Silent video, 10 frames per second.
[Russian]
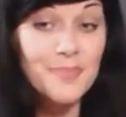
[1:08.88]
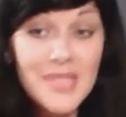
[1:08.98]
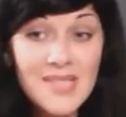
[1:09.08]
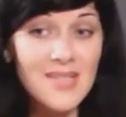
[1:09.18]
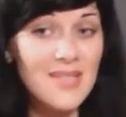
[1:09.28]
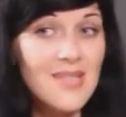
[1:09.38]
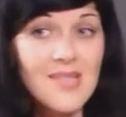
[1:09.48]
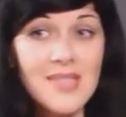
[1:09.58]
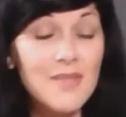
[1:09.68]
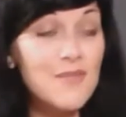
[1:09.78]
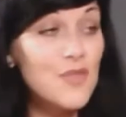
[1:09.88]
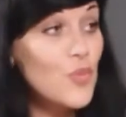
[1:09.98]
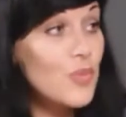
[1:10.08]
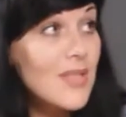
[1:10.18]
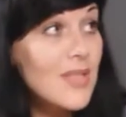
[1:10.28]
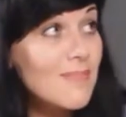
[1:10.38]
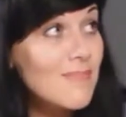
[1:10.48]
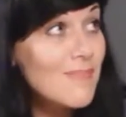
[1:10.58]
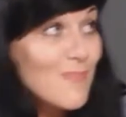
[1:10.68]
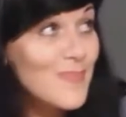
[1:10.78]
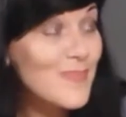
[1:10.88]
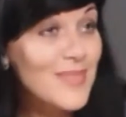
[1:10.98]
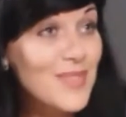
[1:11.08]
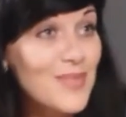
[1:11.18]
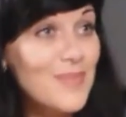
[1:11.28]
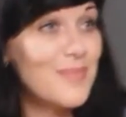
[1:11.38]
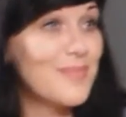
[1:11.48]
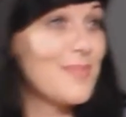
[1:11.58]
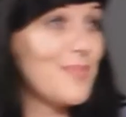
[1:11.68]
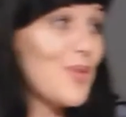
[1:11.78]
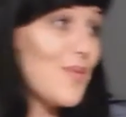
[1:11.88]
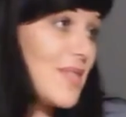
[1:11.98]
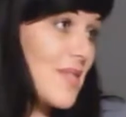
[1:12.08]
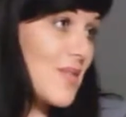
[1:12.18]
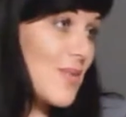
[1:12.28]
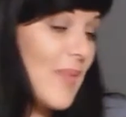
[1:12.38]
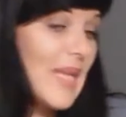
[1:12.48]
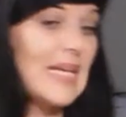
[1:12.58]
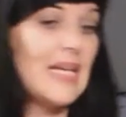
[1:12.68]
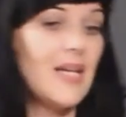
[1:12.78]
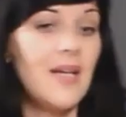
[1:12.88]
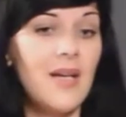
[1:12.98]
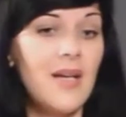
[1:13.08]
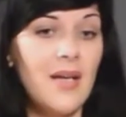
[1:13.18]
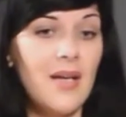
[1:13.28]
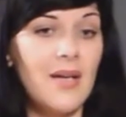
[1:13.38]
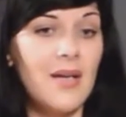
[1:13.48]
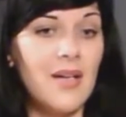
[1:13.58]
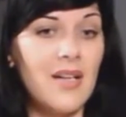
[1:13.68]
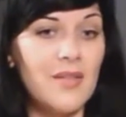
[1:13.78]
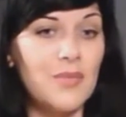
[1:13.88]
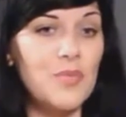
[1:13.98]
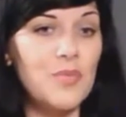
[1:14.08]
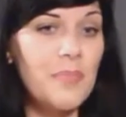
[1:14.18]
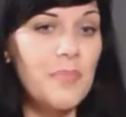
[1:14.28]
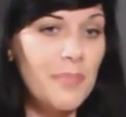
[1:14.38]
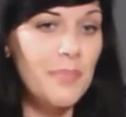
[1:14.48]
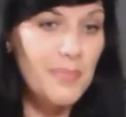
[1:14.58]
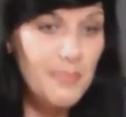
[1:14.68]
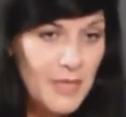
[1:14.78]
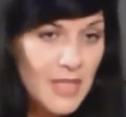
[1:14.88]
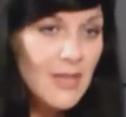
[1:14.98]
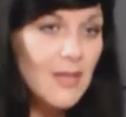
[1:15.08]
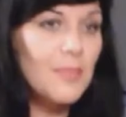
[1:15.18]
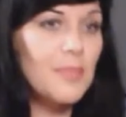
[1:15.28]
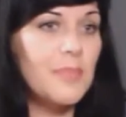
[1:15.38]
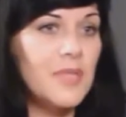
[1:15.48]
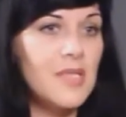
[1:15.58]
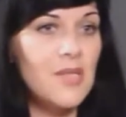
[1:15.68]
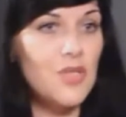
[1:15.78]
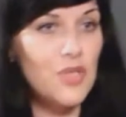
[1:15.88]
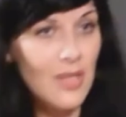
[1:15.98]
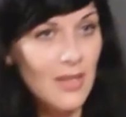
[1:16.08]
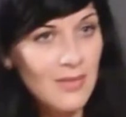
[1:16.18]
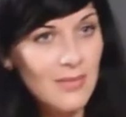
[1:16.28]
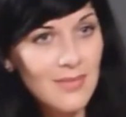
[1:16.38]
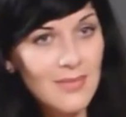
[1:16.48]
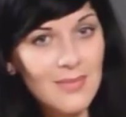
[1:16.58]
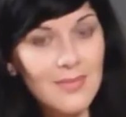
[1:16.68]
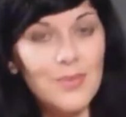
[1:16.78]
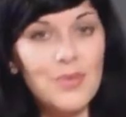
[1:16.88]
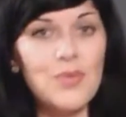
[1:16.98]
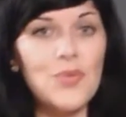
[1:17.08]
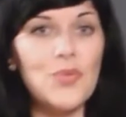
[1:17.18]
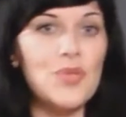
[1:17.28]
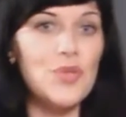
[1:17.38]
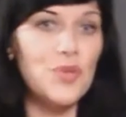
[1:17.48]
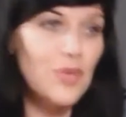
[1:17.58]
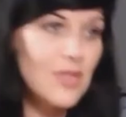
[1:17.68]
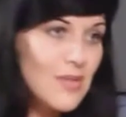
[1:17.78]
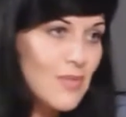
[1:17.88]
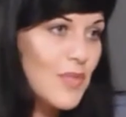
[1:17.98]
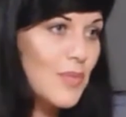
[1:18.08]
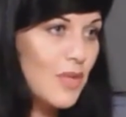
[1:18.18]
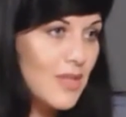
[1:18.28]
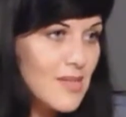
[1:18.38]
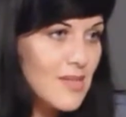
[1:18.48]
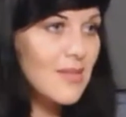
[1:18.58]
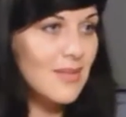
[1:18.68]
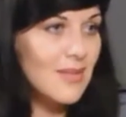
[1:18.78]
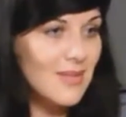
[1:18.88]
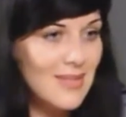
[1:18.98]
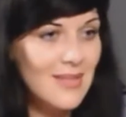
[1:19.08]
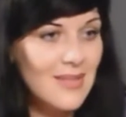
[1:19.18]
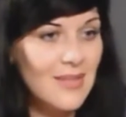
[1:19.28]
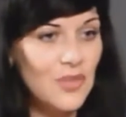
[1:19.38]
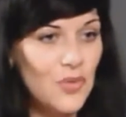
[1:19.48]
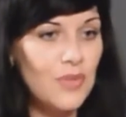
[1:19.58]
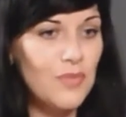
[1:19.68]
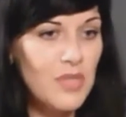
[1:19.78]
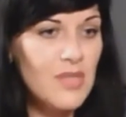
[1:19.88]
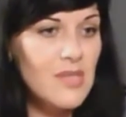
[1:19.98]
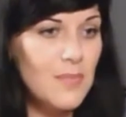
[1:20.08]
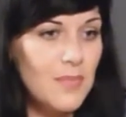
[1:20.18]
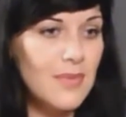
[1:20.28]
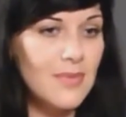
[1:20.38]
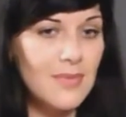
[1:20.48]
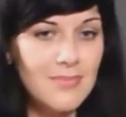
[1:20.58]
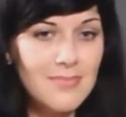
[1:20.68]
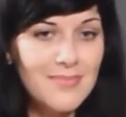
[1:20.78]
быстро детей в зубы и бегом в Одессу. Угу. Вот, приняли, поддержали. Тут еще есть у меня близкие, родные, которые, в принципе,